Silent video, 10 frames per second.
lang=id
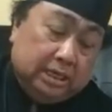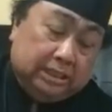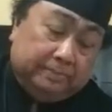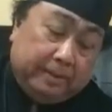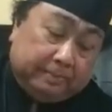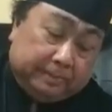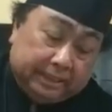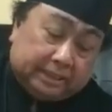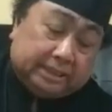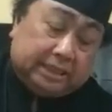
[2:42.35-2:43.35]

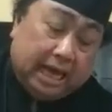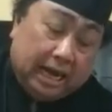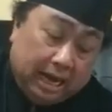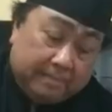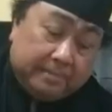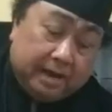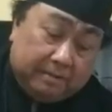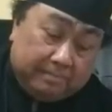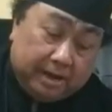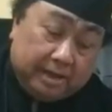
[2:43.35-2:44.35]
dibaptis dalam
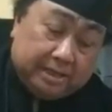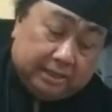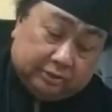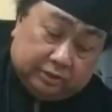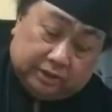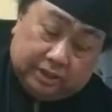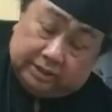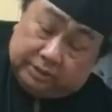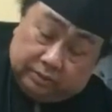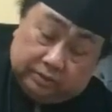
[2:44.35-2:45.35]
nama Yesus
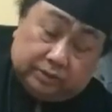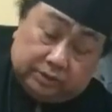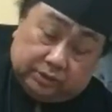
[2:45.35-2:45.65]
Kristus.